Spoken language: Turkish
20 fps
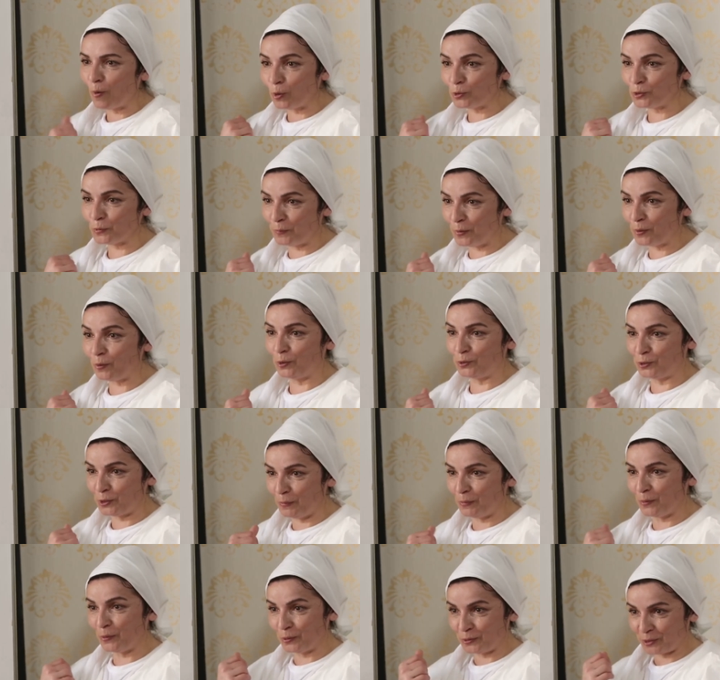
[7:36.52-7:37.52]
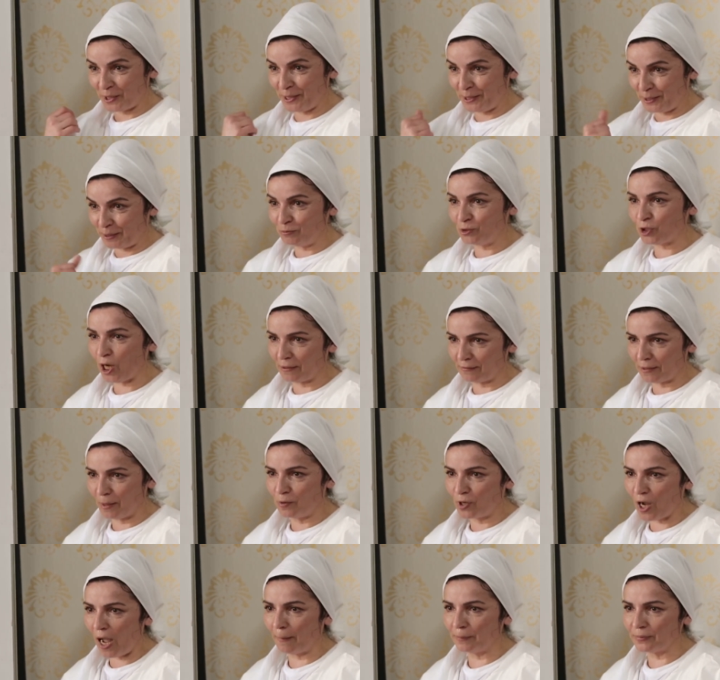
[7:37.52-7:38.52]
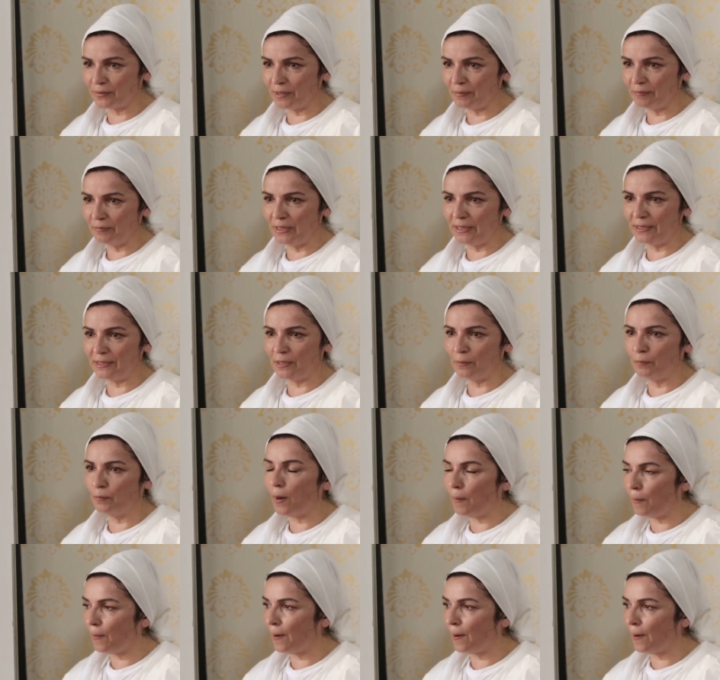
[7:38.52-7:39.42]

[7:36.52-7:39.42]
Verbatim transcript: Ben koşup bir koşura bir koşura gittim çantamı kaptım gittim.